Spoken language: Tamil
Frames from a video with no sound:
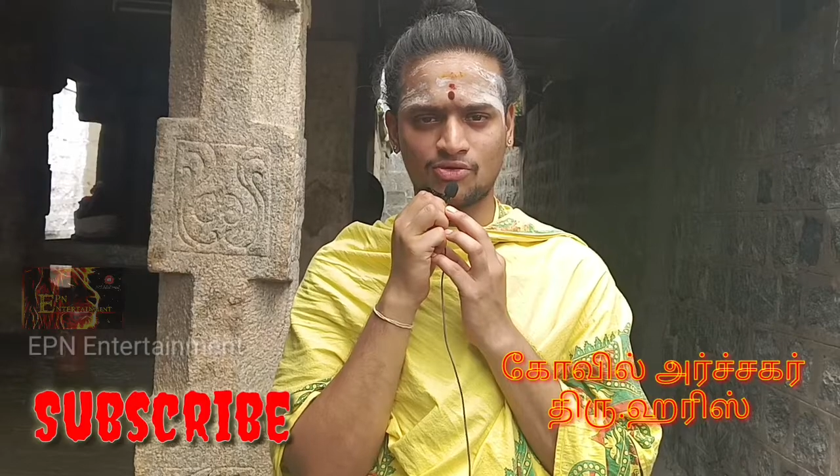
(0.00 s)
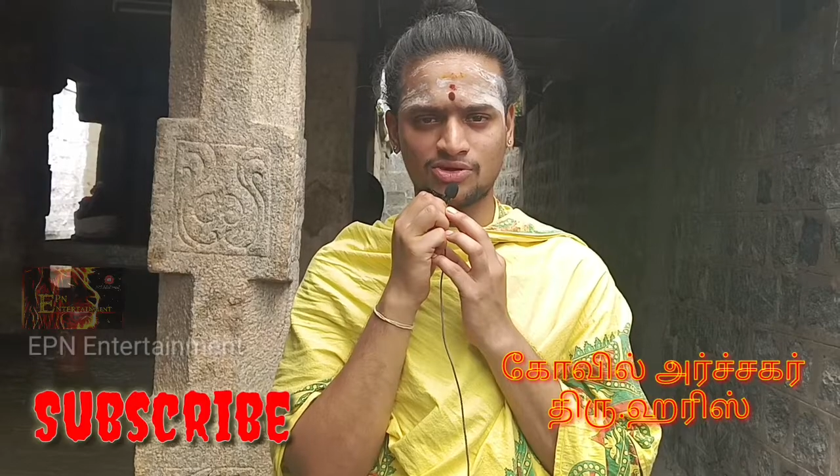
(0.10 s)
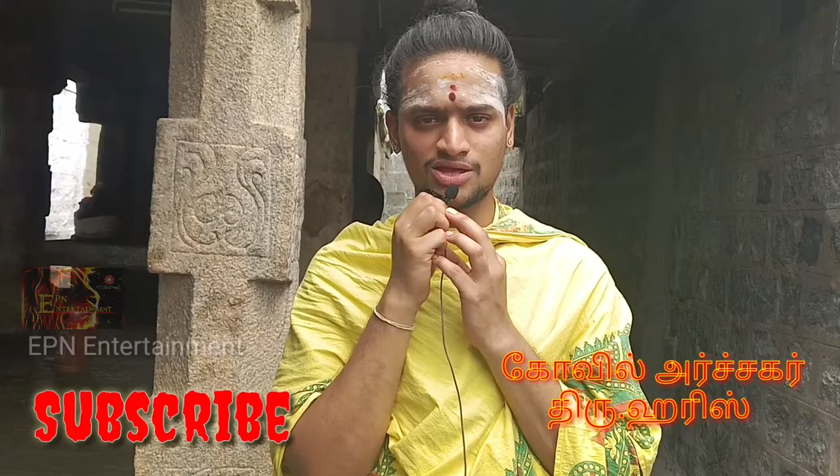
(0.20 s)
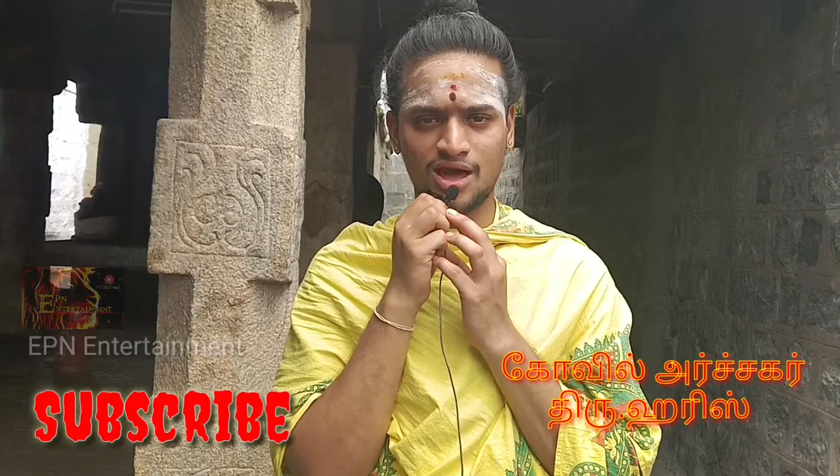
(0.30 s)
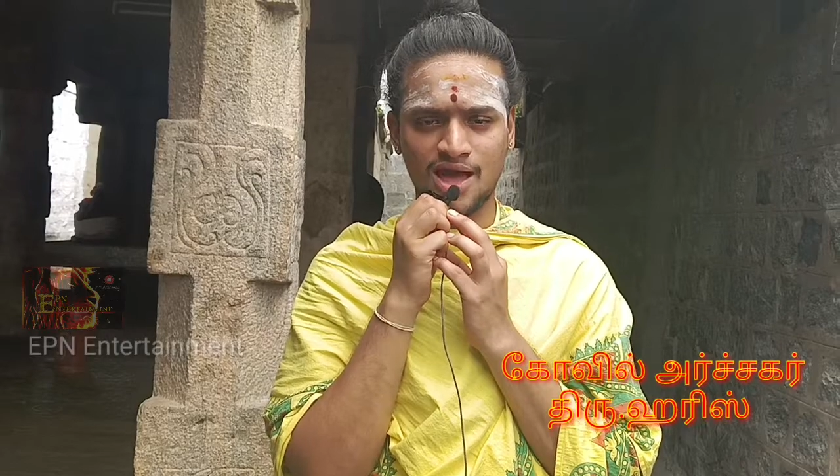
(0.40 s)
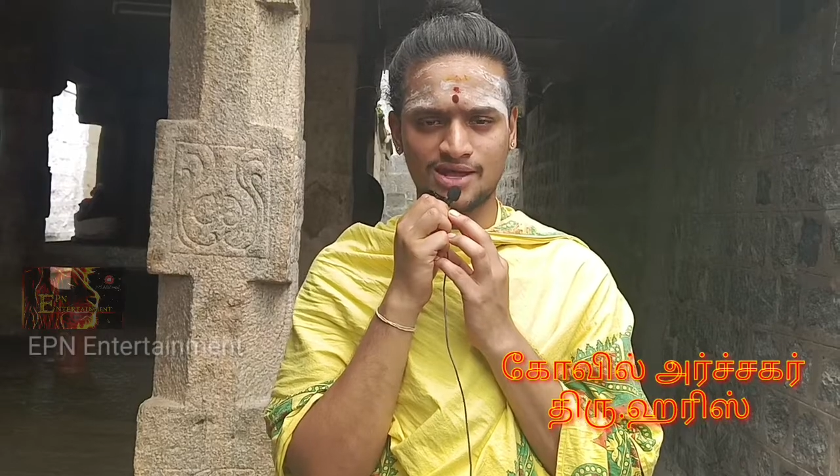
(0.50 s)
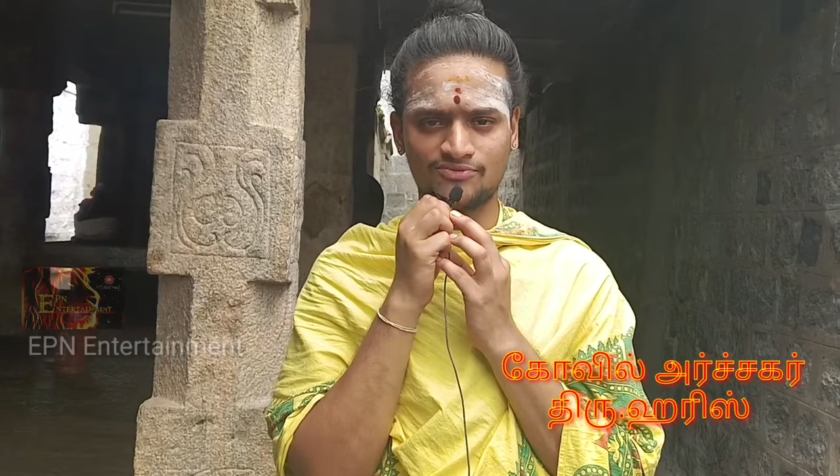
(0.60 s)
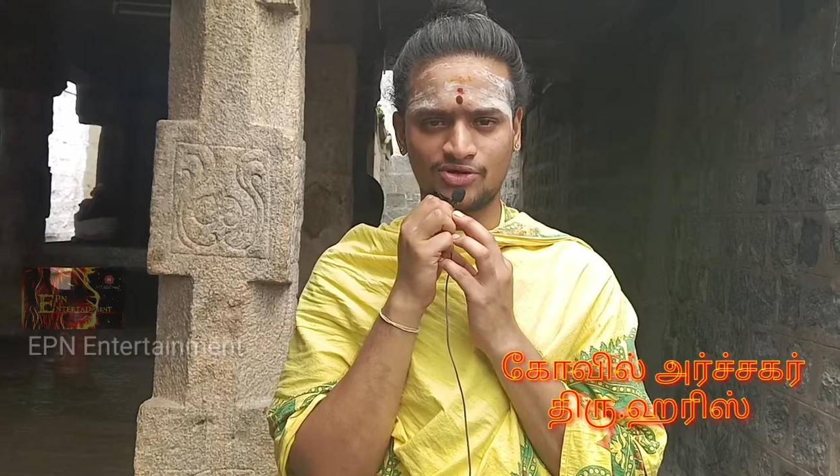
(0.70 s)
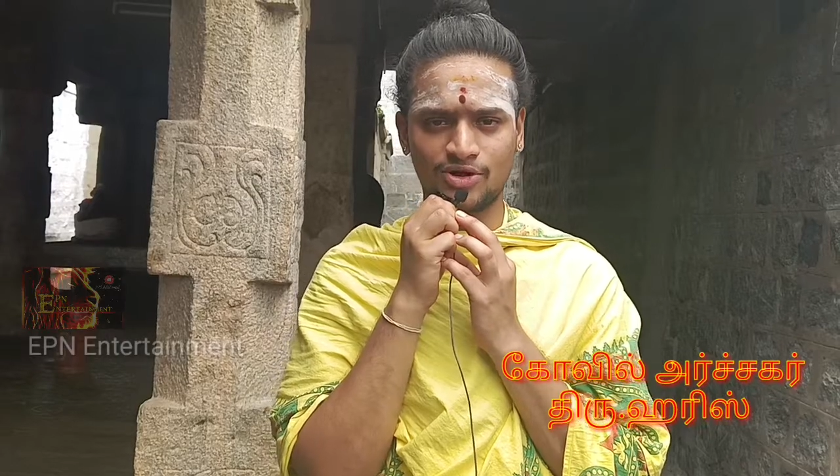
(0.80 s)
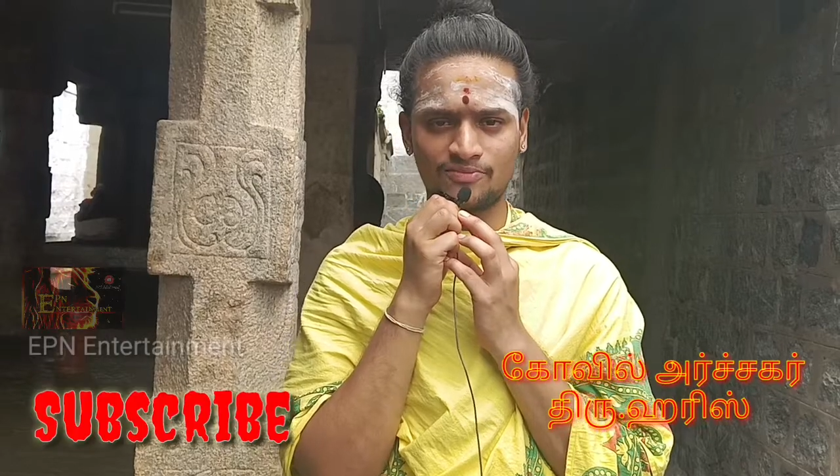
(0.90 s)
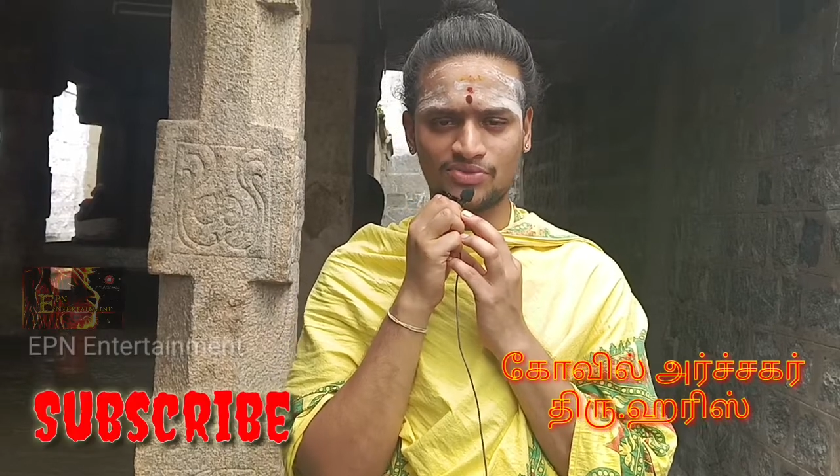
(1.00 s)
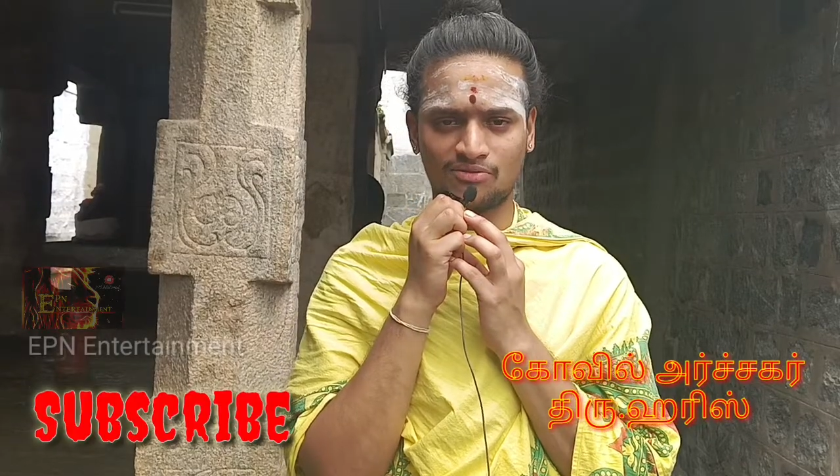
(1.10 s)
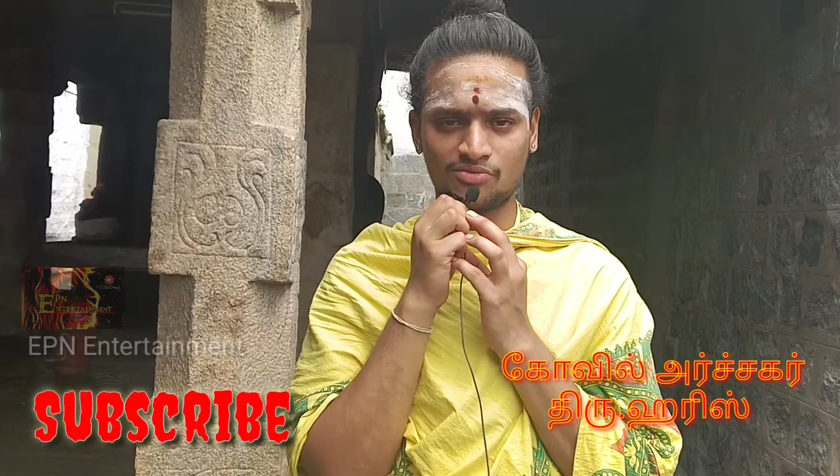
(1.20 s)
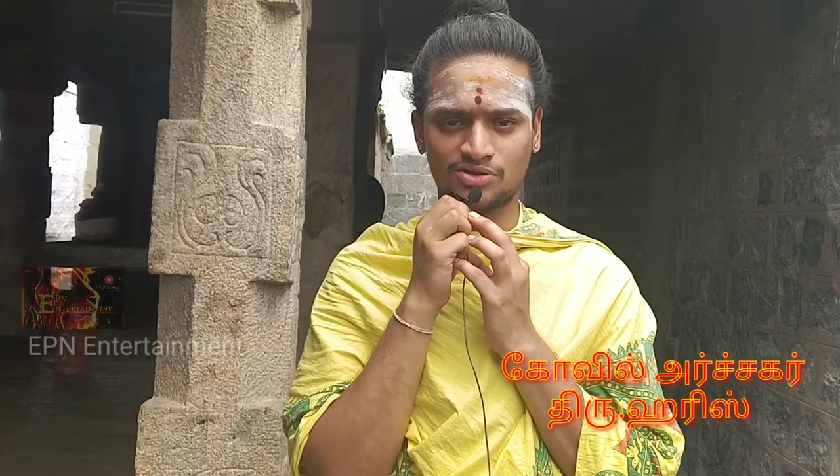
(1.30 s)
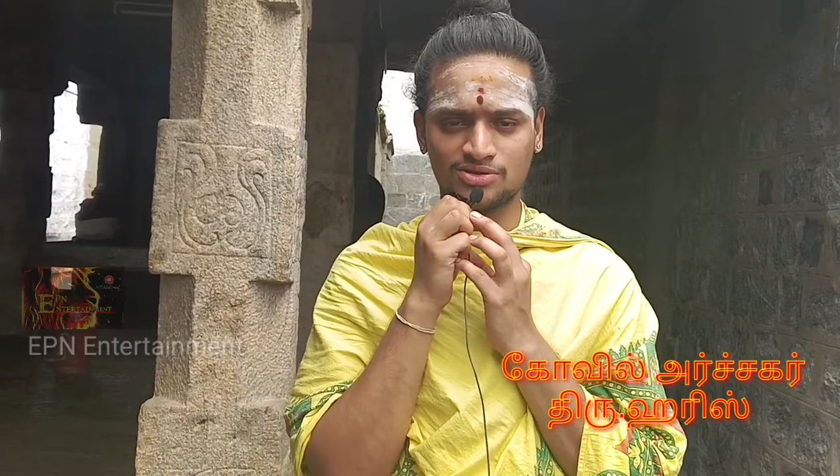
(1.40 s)
நோக்கி ஆயிரம் வருடம்
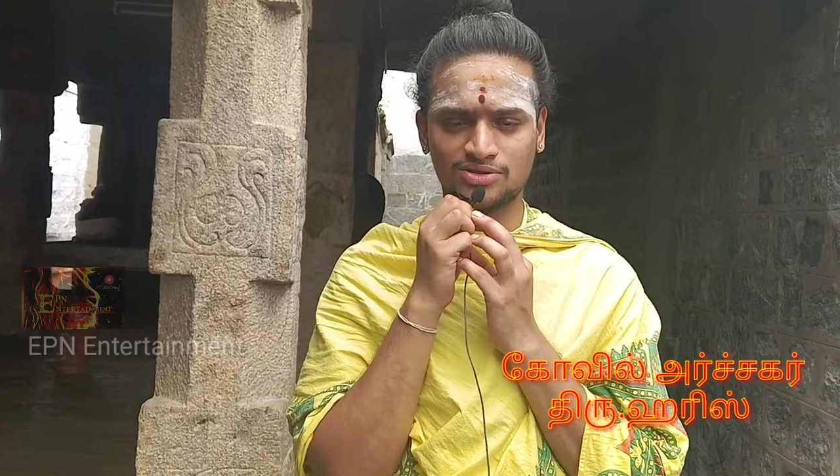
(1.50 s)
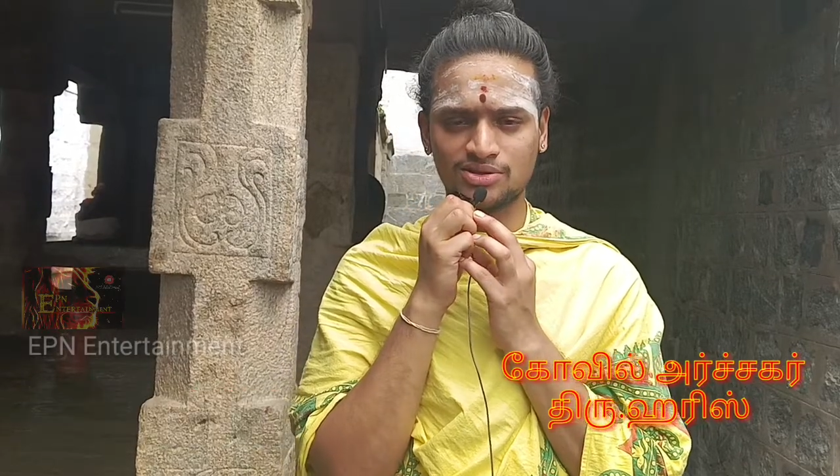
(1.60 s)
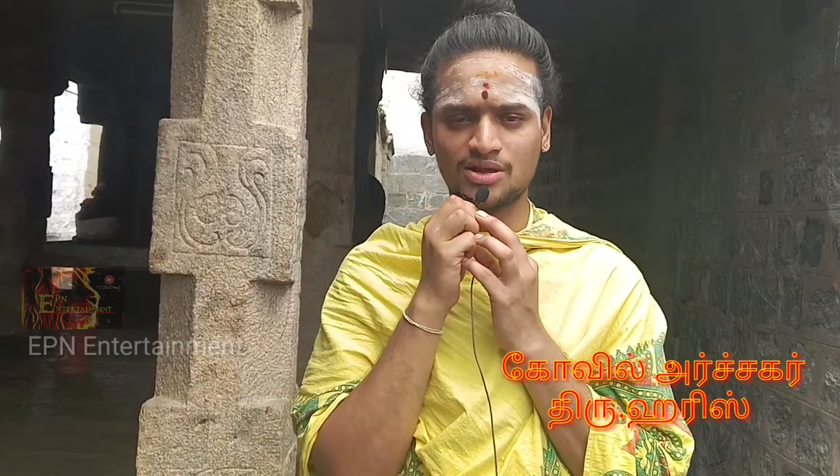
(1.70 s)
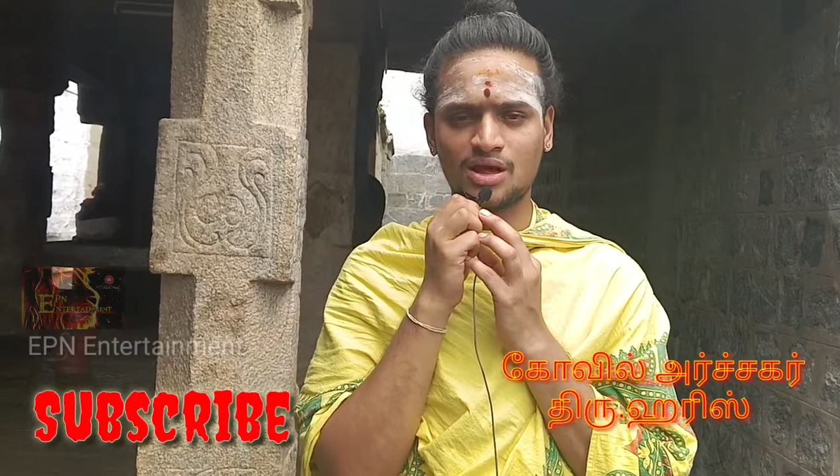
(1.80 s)
தவம் இருந்து